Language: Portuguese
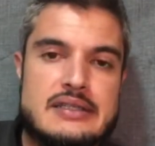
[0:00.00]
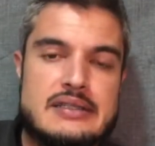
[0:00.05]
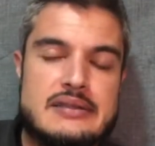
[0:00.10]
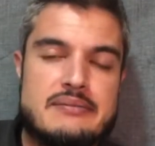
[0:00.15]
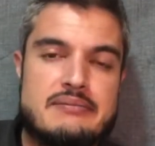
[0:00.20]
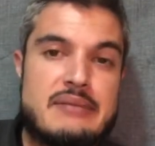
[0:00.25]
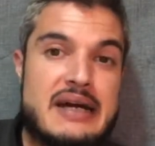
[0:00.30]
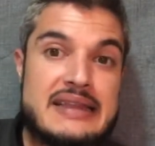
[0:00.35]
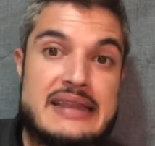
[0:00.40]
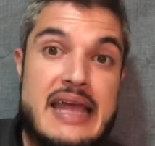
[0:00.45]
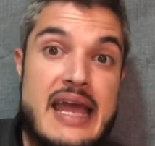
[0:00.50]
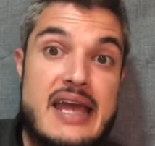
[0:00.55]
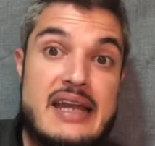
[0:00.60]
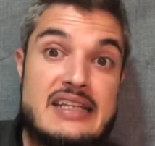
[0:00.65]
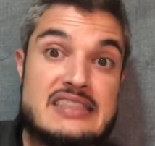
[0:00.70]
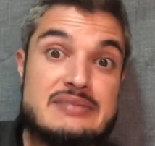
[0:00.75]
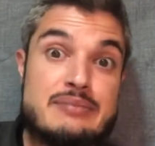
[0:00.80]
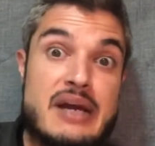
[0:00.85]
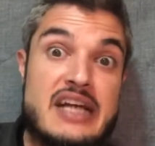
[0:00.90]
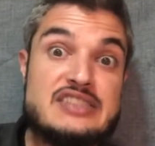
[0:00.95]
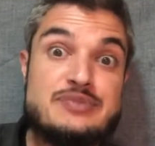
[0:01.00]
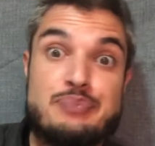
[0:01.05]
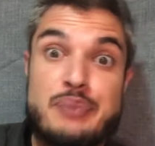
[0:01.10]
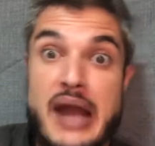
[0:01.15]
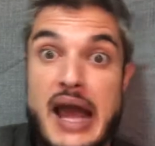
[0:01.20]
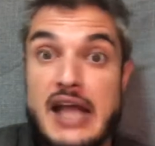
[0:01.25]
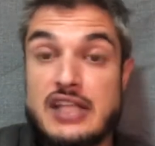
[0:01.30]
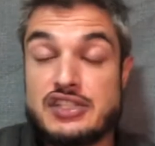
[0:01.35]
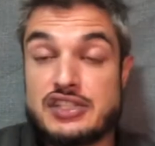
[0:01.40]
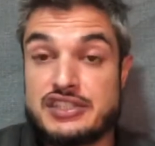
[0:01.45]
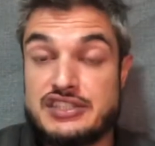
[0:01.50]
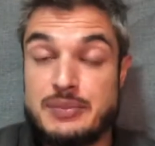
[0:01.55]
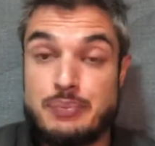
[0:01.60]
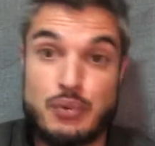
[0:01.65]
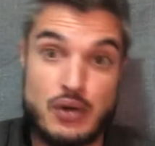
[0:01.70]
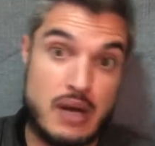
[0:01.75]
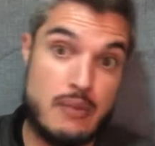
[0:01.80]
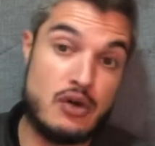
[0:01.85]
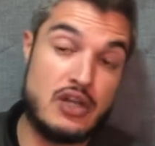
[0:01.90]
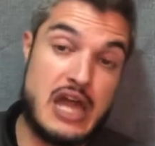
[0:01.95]
matérias mais práticas de
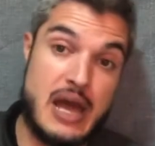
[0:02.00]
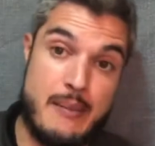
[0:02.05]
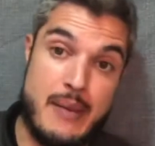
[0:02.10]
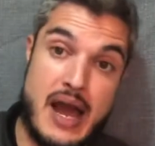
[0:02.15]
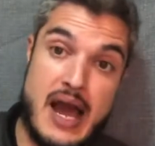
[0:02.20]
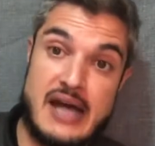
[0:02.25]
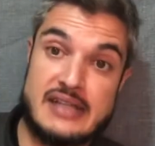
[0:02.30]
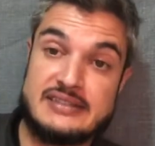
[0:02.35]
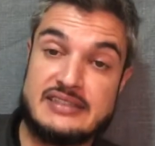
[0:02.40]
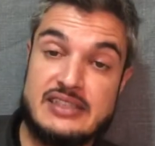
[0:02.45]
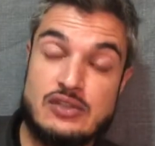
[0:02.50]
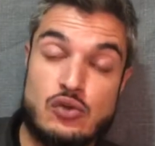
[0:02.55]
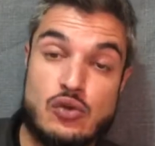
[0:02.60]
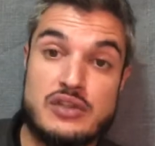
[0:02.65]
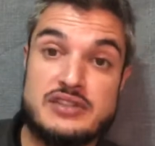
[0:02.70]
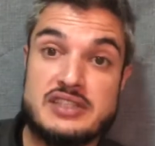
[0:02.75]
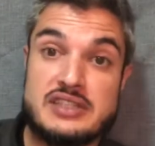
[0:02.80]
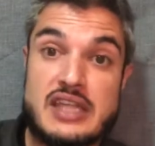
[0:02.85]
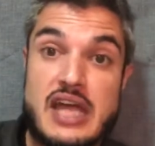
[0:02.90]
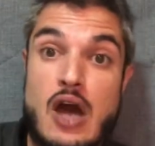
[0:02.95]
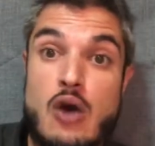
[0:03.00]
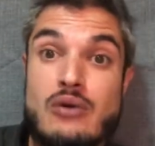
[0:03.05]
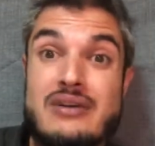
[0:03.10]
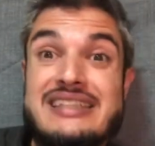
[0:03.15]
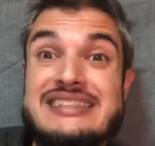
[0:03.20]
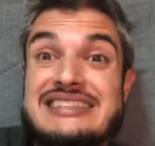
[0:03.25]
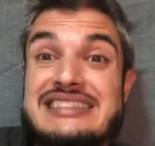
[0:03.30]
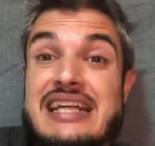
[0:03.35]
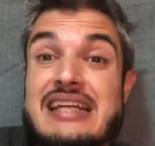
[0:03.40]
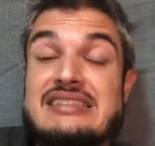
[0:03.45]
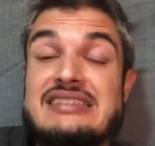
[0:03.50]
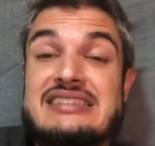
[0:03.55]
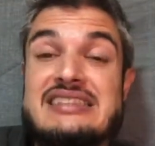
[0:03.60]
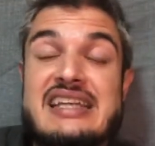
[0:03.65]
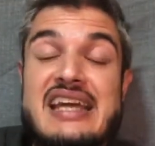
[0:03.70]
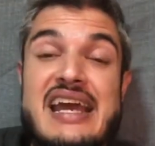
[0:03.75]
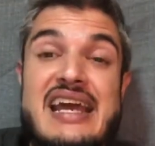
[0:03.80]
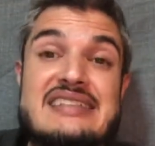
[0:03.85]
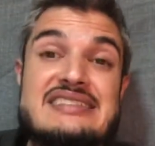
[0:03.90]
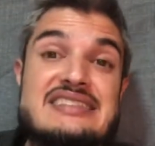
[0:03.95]
pôr a mão na massa e coisa e tal, e se
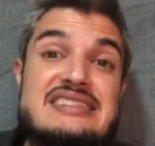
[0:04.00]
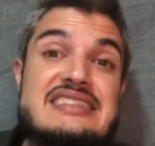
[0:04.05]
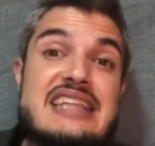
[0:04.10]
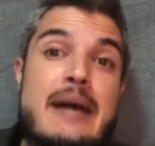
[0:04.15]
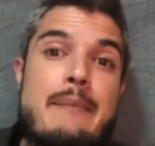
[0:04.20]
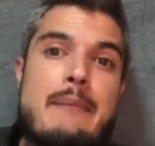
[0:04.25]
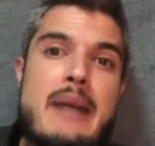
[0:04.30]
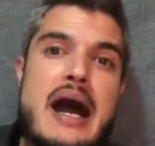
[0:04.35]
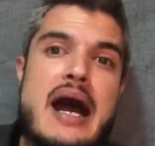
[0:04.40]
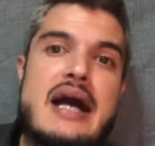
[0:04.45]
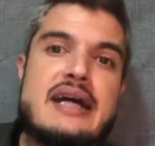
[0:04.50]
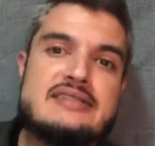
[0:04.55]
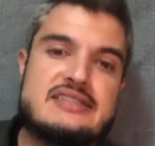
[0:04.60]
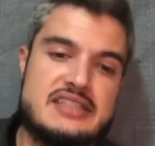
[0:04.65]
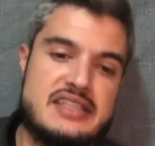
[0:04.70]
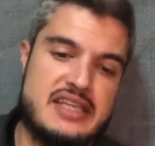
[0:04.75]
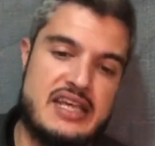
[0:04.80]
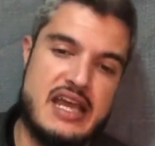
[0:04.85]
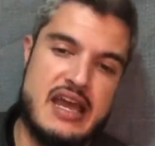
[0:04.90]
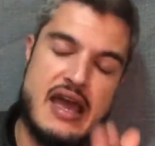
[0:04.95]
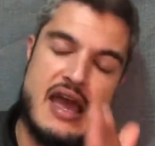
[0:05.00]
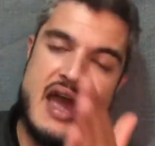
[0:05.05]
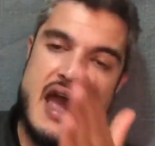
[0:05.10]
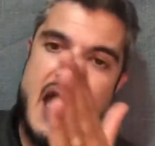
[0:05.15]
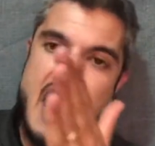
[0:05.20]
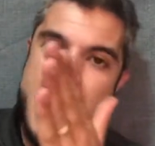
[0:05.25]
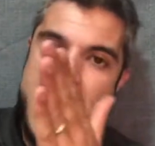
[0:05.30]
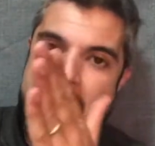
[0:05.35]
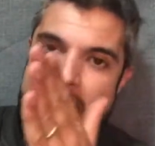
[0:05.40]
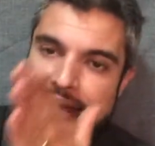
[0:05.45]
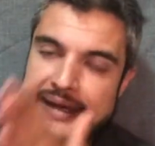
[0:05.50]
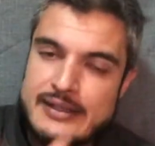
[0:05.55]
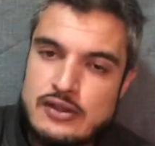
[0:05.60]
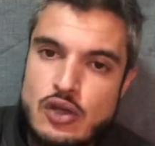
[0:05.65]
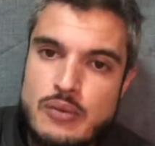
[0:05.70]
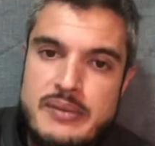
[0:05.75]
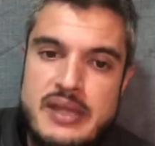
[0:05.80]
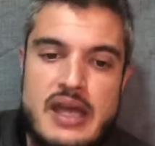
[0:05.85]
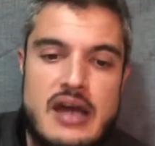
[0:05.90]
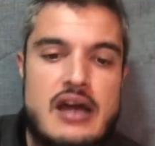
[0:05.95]
esquecem da base, que é
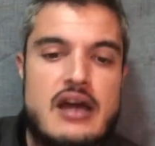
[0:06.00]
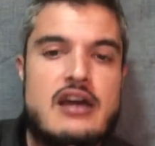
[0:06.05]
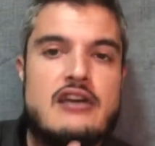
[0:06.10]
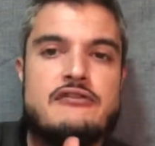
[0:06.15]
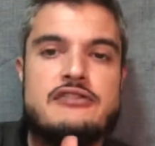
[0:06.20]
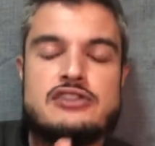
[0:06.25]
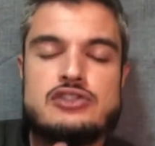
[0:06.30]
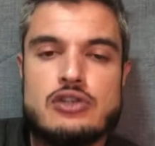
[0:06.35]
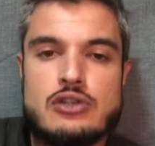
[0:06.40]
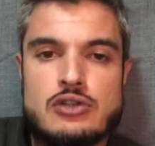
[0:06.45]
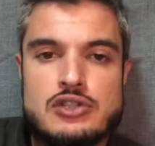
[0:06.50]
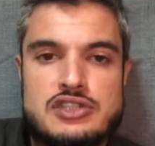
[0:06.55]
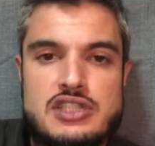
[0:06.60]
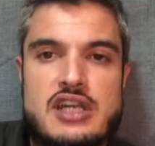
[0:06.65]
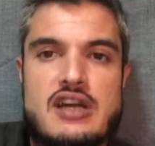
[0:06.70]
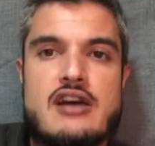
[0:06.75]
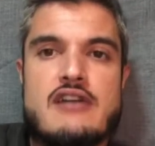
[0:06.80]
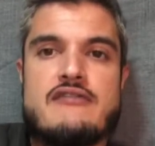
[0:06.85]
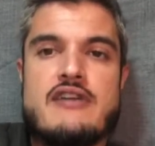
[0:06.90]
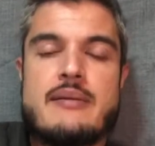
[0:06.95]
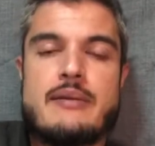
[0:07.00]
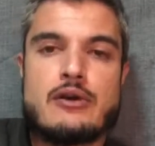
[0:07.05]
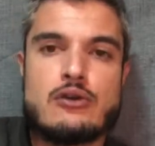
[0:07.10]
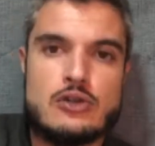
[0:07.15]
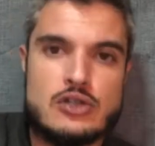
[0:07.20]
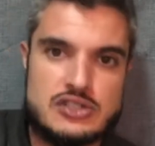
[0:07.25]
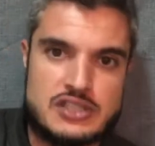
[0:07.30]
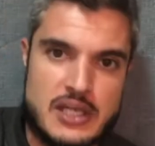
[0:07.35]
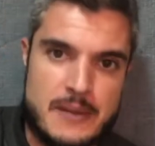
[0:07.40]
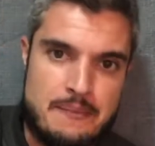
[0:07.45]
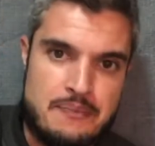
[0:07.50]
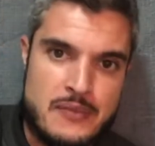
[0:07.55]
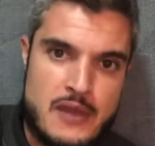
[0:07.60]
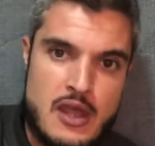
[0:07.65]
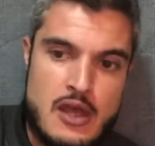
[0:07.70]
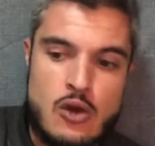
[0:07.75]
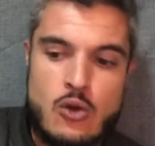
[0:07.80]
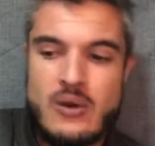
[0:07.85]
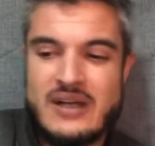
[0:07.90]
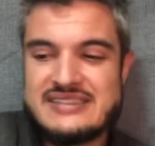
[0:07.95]
anatomia, fisiologia, farmacologia.
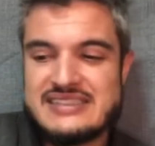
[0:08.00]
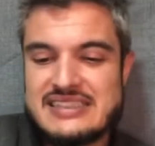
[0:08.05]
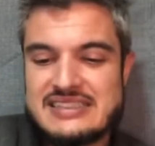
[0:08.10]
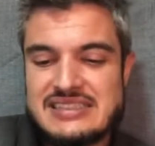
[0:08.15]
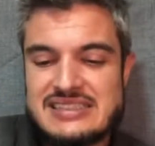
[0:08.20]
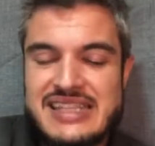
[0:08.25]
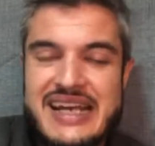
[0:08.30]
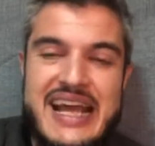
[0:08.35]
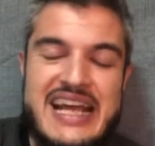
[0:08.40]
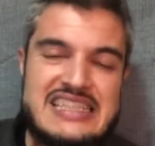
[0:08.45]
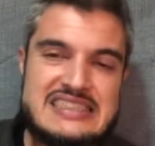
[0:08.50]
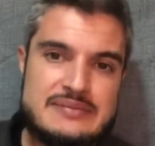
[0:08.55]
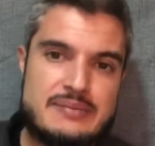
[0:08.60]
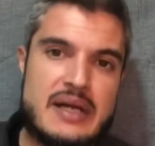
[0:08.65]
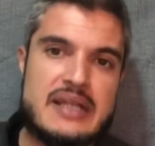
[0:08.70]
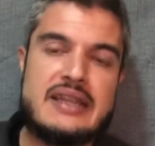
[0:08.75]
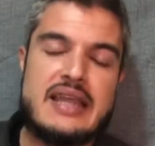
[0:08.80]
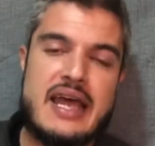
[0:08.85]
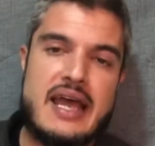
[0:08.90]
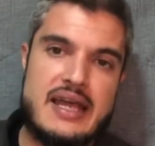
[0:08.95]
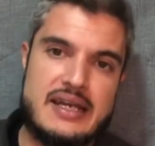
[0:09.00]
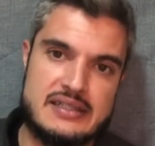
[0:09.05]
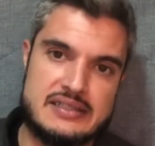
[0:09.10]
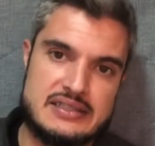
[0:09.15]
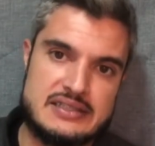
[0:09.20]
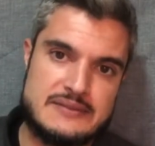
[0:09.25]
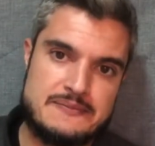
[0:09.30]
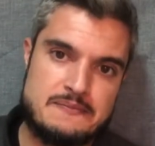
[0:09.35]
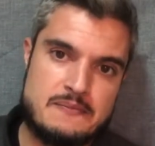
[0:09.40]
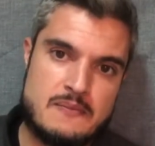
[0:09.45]
Com essas três matérias,